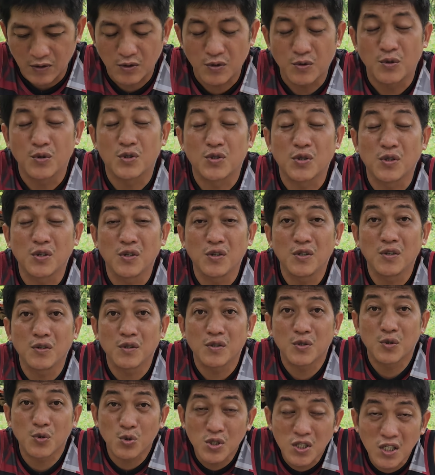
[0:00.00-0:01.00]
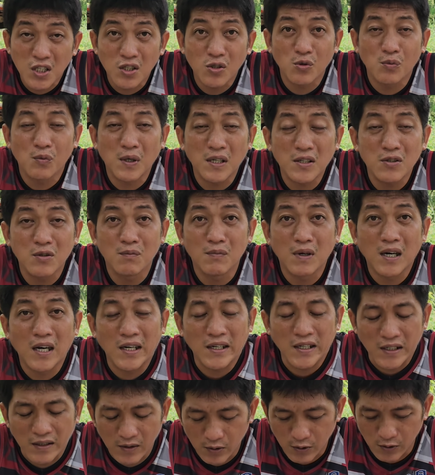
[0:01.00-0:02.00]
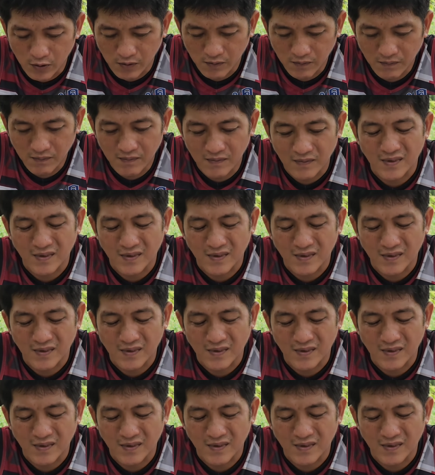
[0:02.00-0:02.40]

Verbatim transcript: Kung sino man yung mga nandun,